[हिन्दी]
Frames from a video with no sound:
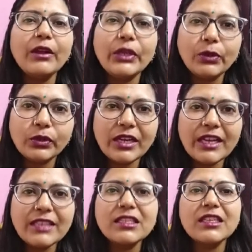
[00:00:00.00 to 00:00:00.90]

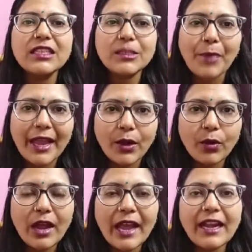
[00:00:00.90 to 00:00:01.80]
यूलोथ्रिक्स
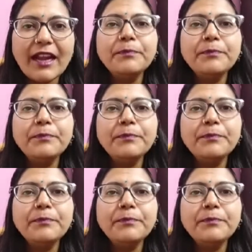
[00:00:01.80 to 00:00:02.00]
स्पाइरोगायरा